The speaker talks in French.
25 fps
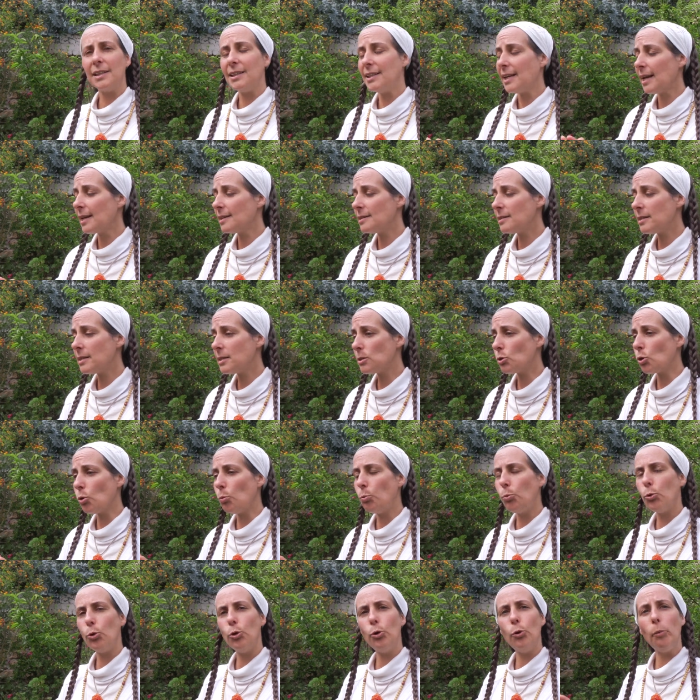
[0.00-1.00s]
N'existe
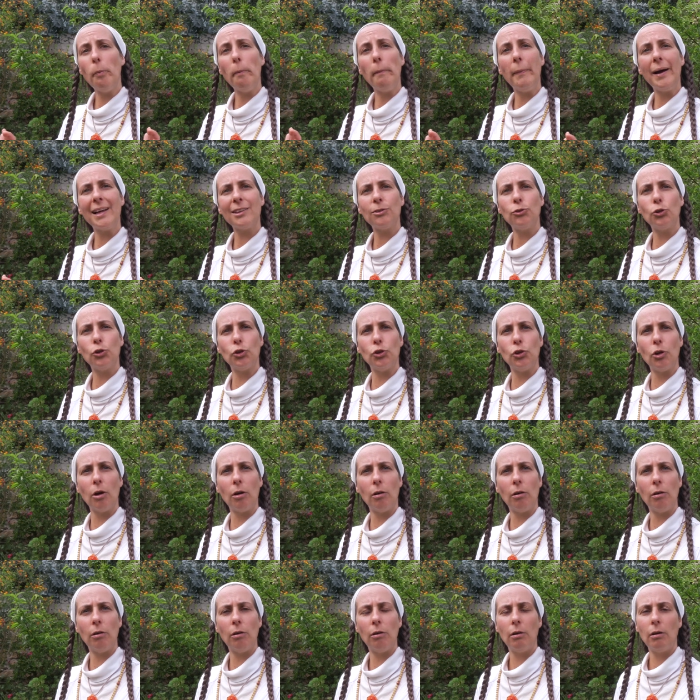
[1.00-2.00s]
plus maintenant.